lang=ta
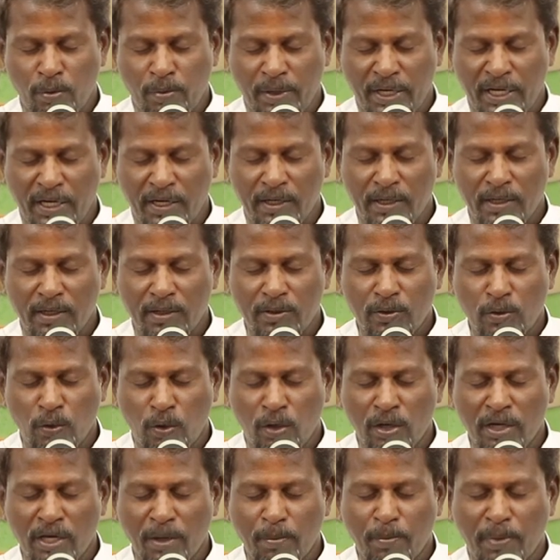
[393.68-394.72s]
உமை
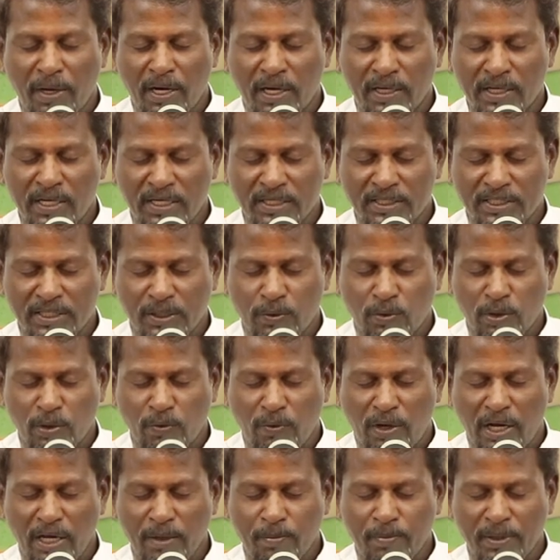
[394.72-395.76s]
நோக்கி பார்க்கின்ற
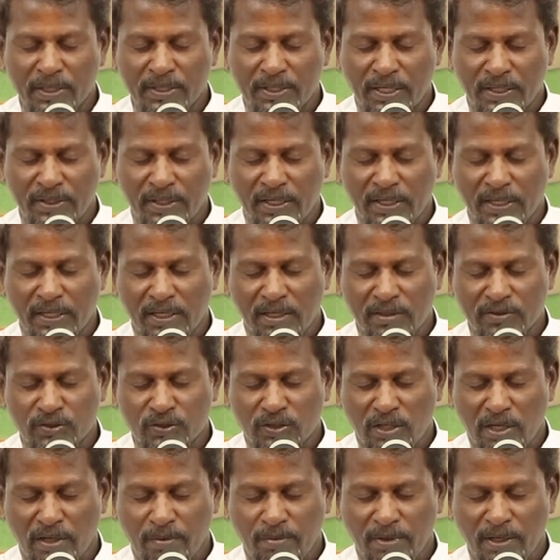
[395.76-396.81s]
ஒரு வாய்ப்பை
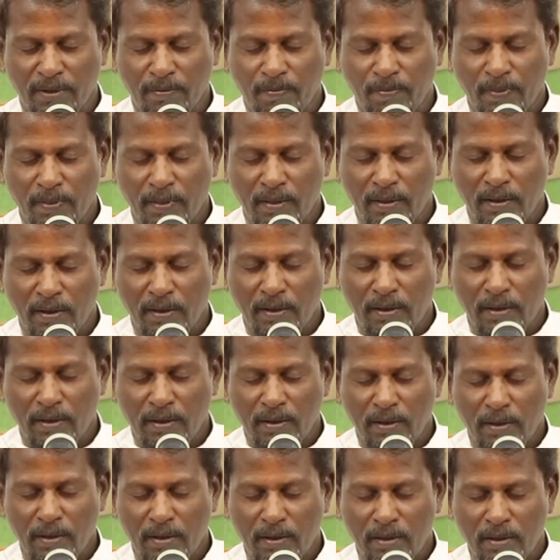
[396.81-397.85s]
தந்திருக்கிறீர் சாமி
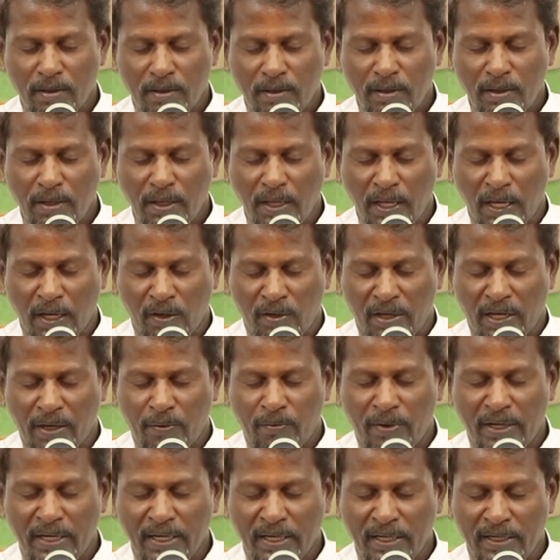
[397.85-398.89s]
எங்களுடைய
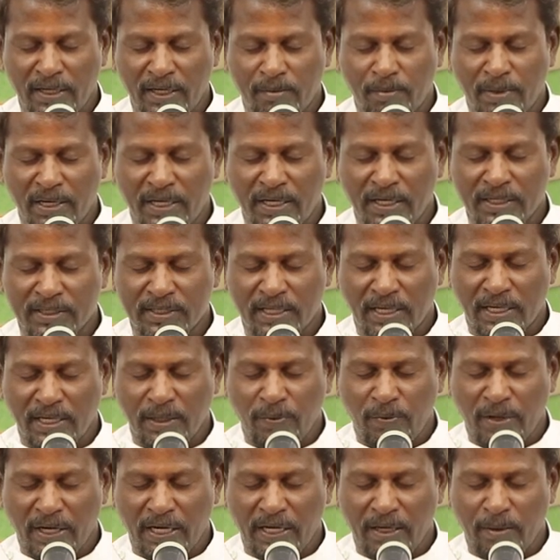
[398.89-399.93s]
அவலங்களை நீர்
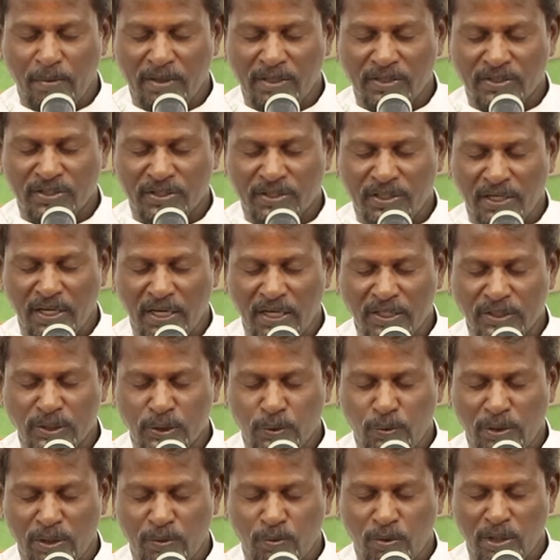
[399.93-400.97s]
மன்னித்தரல வேண்டும் என்று
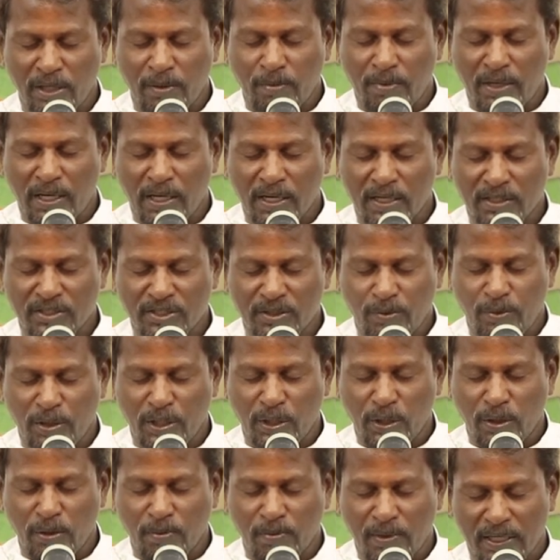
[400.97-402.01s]
இயேசுவின் மூலமாக
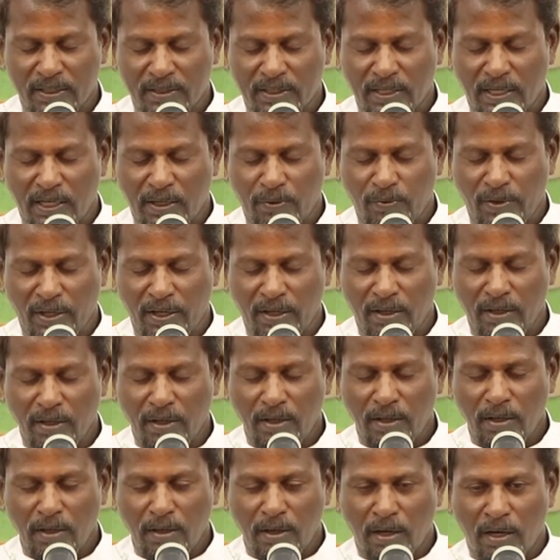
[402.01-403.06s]
ஜெபிக்கிறோம் கர்த்தாவே
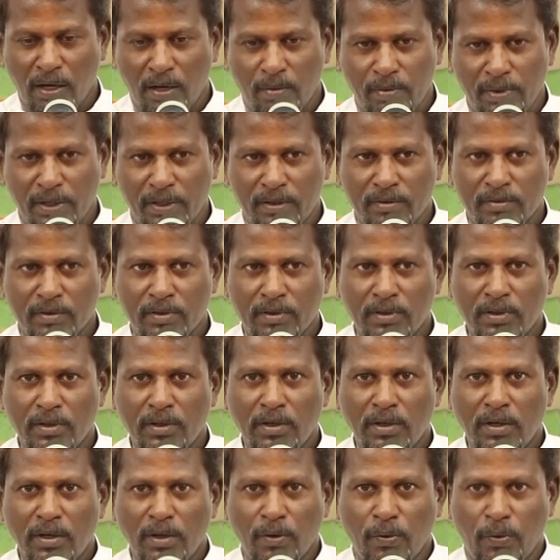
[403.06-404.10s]
ஆமேன்
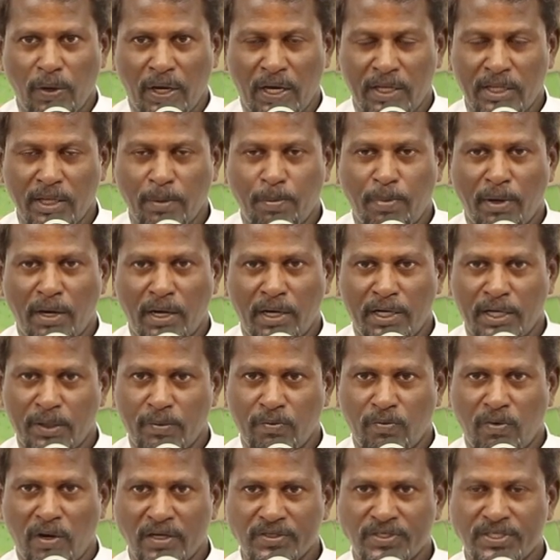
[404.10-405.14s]
வேத
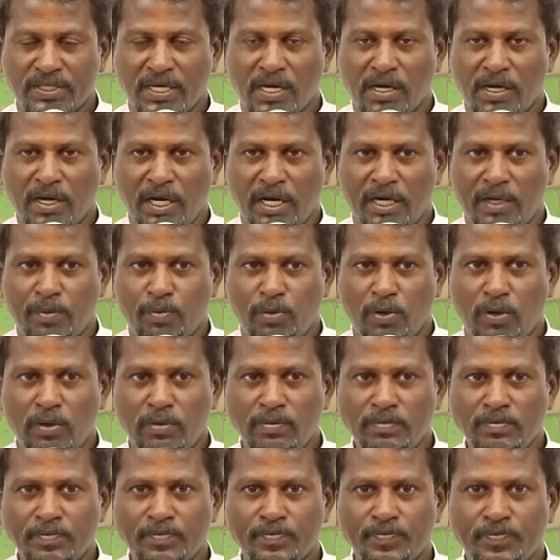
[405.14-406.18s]
பாடம் வாசிக்க
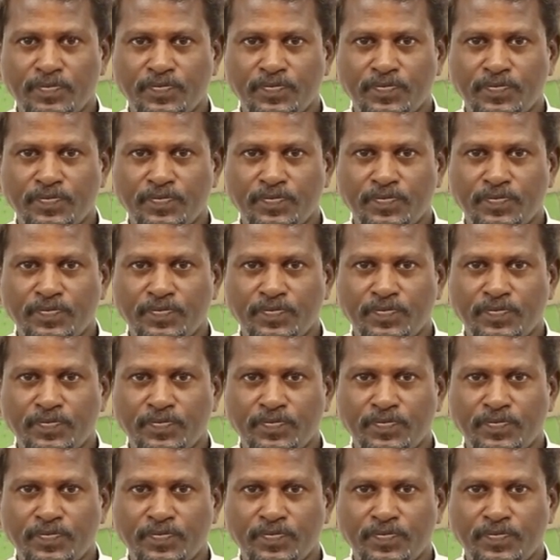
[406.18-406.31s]
கேட்போம்